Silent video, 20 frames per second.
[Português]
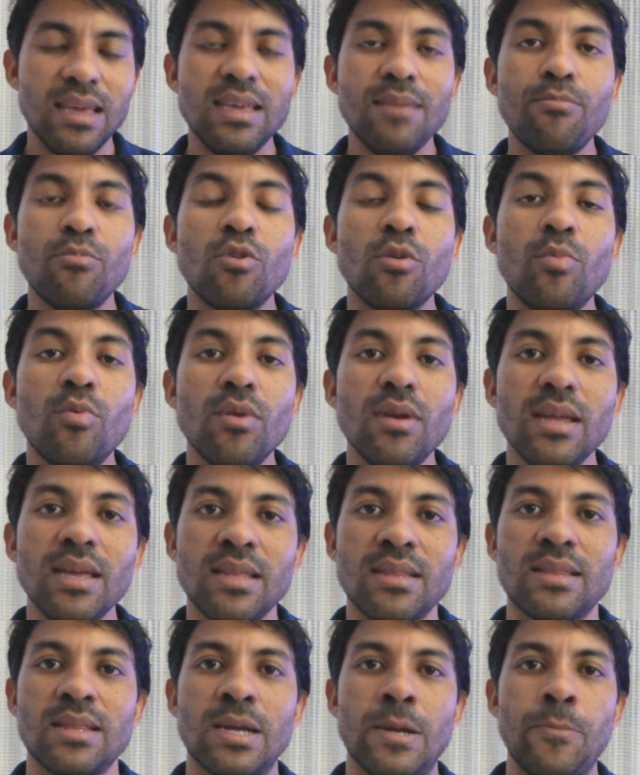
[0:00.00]
em
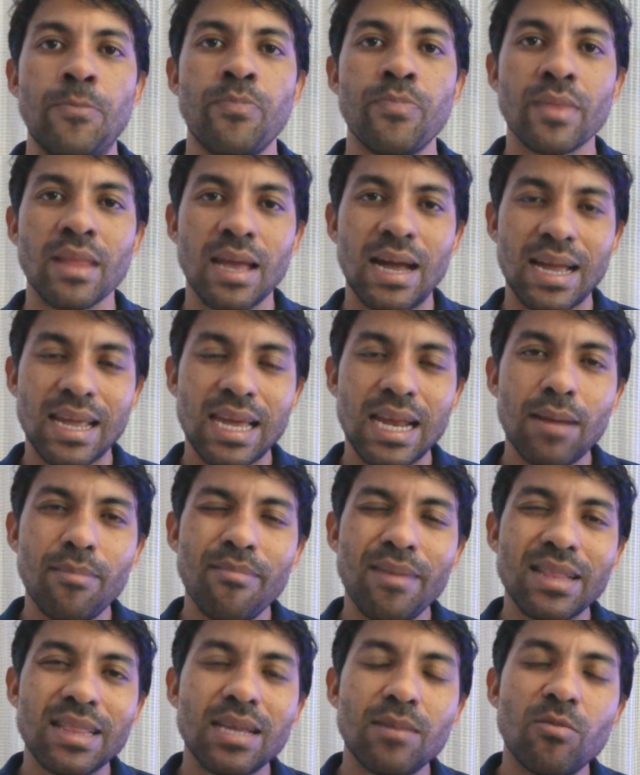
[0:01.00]
borboleta, aquela
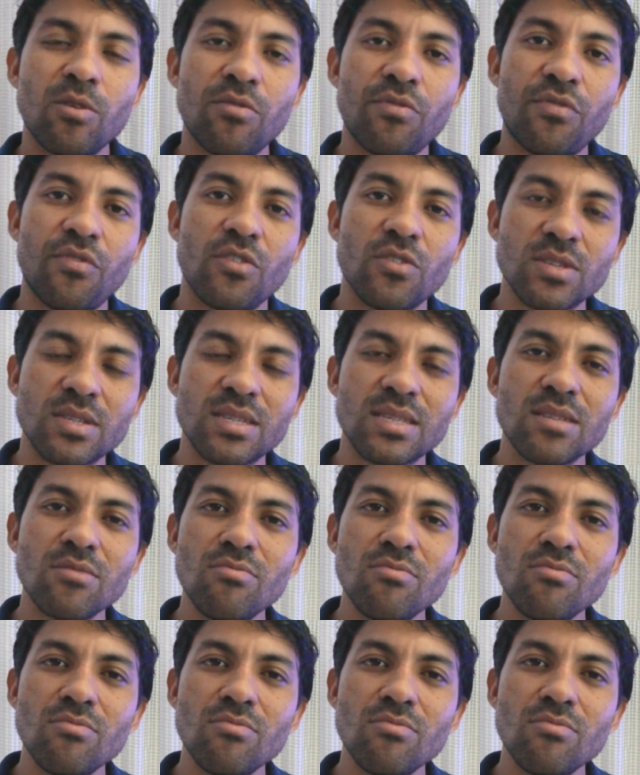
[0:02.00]
metamorfose